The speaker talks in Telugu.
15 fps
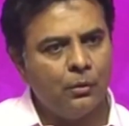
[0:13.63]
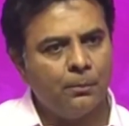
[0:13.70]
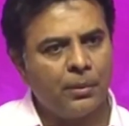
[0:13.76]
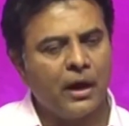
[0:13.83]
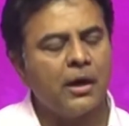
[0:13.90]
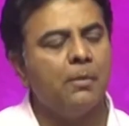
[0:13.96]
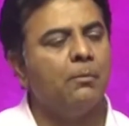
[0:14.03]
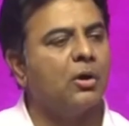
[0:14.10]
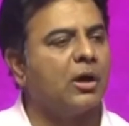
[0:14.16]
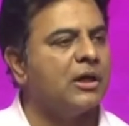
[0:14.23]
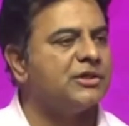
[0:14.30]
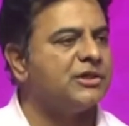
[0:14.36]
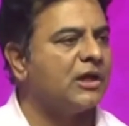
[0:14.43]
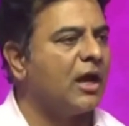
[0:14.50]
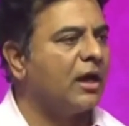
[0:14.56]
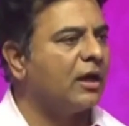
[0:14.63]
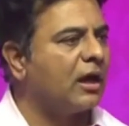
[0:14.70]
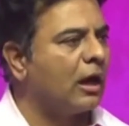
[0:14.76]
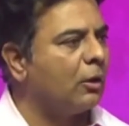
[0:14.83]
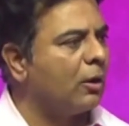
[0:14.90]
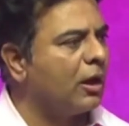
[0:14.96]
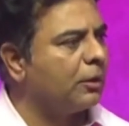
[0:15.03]
ప్రణబ్ ముఖర్జీ గారిని
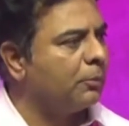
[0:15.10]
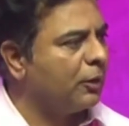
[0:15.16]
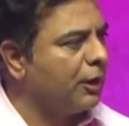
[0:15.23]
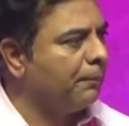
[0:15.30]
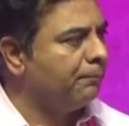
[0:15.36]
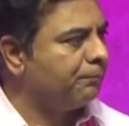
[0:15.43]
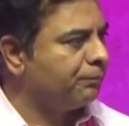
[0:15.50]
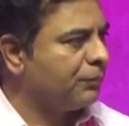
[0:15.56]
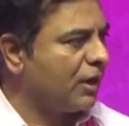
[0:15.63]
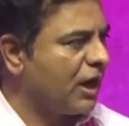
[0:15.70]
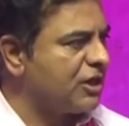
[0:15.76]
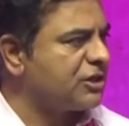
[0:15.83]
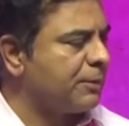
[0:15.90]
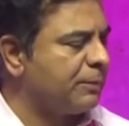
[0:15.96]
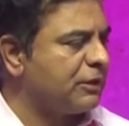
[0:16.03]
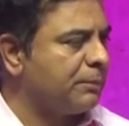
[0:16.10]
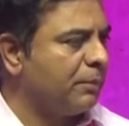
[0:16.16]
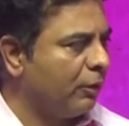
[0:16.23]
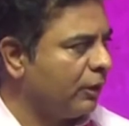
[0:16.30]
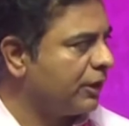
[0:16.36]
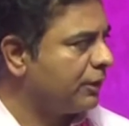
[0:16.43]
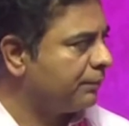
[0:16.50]
కలవడానికి పోయినాం రాష్ట్రపతి
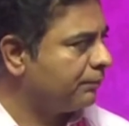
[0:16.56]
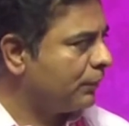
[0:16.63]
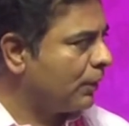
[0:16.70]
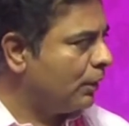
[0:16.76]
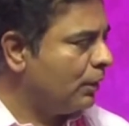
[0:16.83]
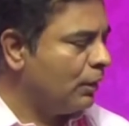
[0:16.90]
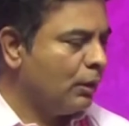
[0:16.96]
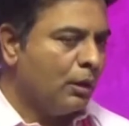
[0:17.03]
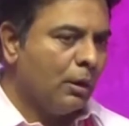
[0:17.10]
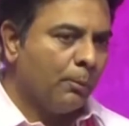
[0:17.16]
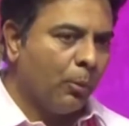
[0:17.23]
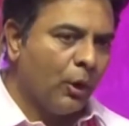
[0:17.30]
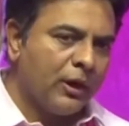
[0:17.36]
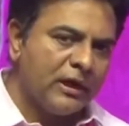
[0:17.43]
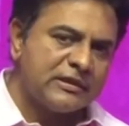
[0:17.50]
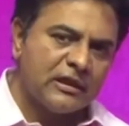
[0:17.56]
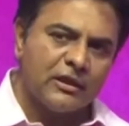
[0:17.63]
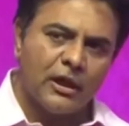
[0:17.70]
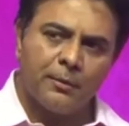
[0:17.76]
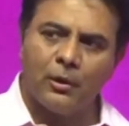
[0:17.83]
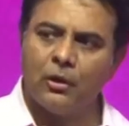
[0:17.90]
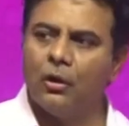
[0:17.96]
భవన్కి పోయిన
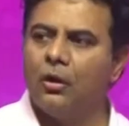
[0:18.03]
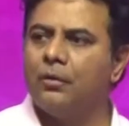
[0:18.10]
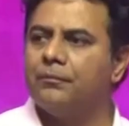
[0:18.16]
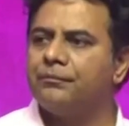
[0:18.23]
సందర్భంలో